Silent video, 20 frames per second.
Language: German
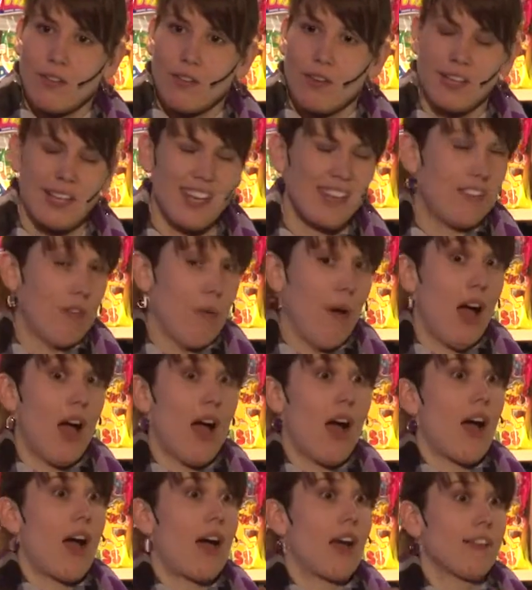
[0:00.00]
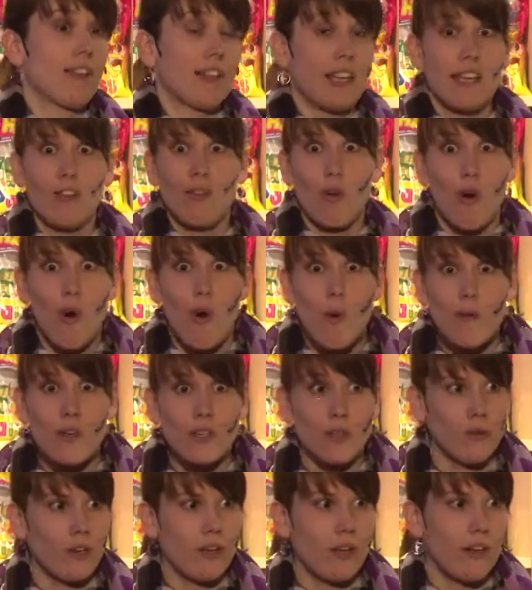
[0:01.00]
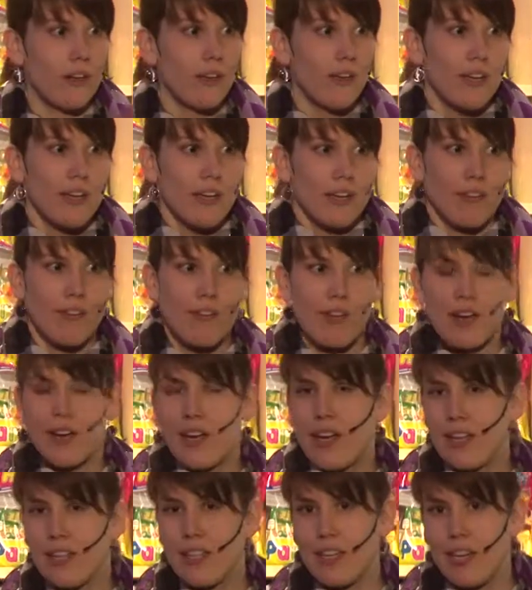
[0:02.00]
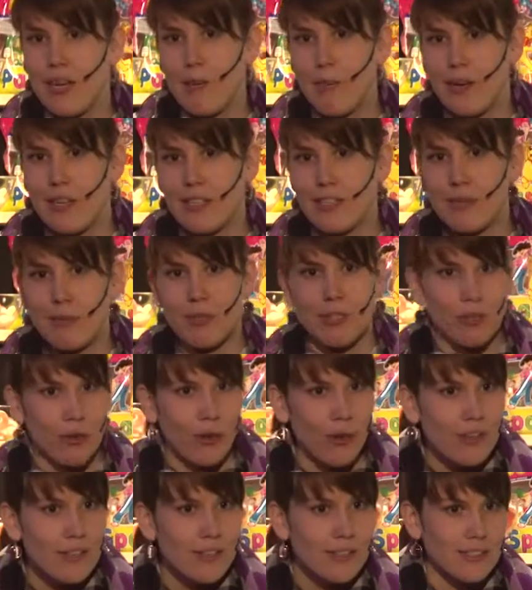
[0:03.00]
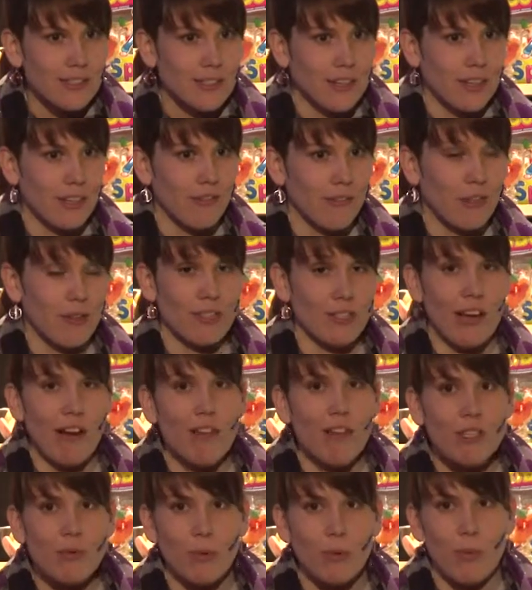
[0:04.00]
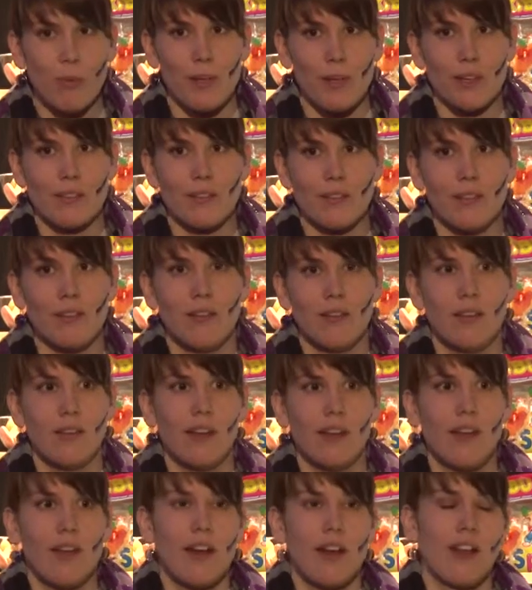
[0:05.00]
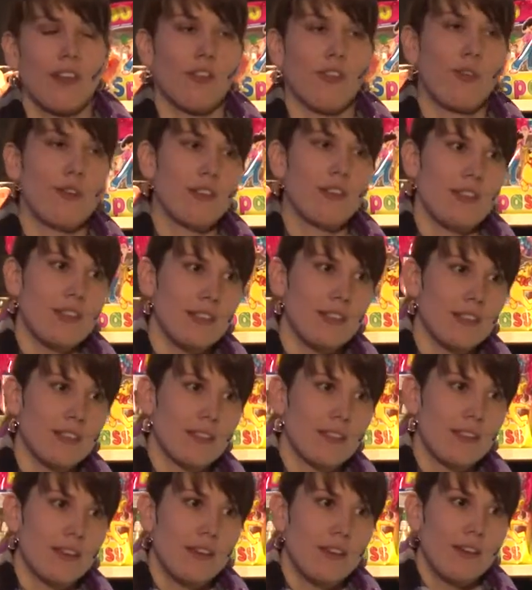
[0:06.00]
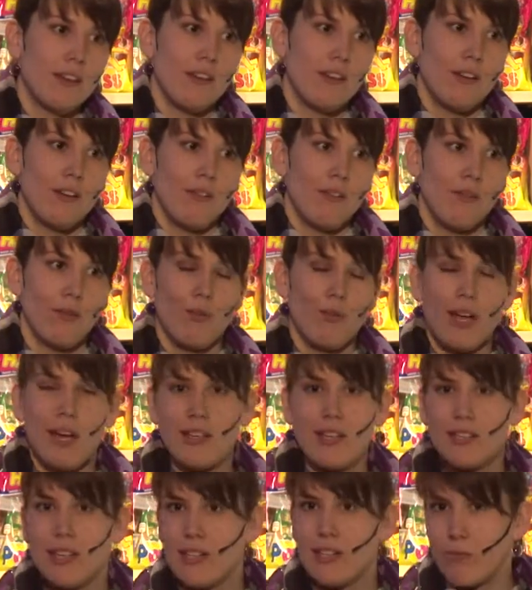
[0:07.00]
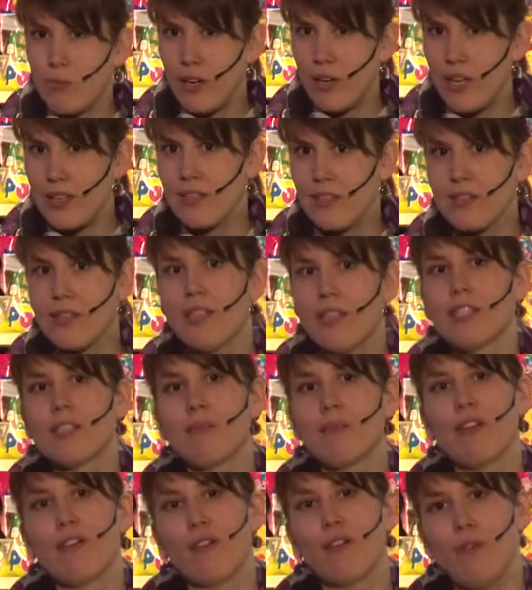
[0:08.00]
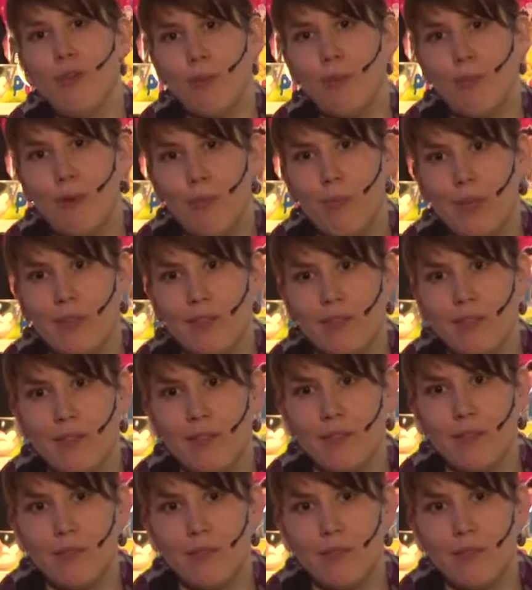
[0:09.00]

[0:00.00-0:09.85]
Vielleicht denkst du, oh, das klingt komisch oder ich will da gar nicht reinbeißen. Aber es könnte sein, wenn du es ausprobierst, dass es was ist, wo du nachher sagst, wo hätte ich das mal früher probiert.